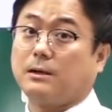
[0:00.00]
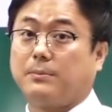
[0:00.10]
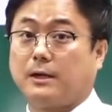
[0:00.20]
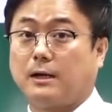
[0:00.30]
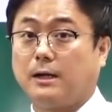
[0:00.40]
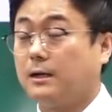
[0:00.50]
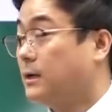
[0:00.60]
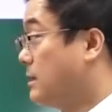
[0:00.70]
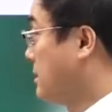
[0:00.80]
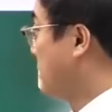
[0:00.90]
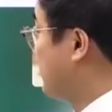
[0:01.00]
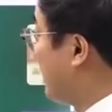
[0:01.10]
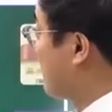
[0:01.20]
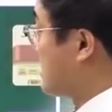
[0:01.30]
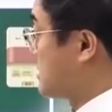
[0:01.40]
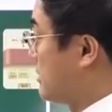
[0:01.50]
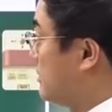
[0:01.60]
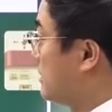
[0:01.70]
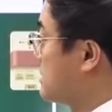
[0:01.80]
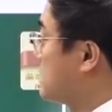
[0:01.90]
암페어가 어, 나왔었어요.
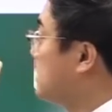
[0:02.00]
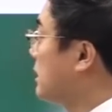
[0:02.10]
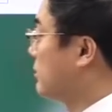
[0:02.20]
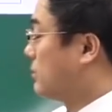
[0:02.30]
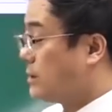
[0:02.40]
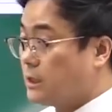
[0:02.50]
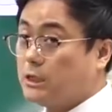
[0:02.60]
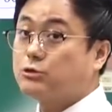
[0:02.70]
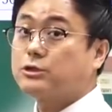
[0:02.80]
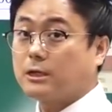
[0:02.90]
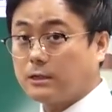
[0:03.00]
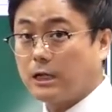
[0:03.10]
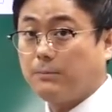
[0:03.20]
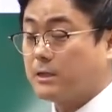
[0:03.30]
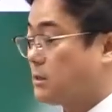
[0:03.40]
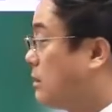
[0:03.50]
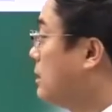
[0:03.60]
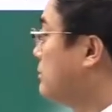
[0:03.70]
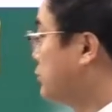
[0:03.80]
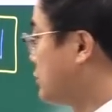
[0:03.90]
그래서 그대로 이 숫자를 대입해서
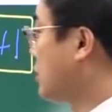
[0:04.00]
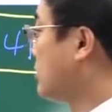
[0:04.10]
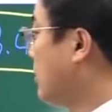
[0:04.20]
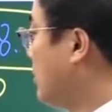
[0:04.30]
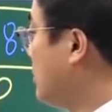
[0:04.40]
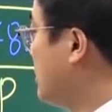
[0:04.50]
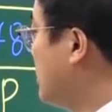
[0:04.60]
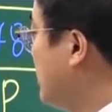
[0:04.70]
푸셔도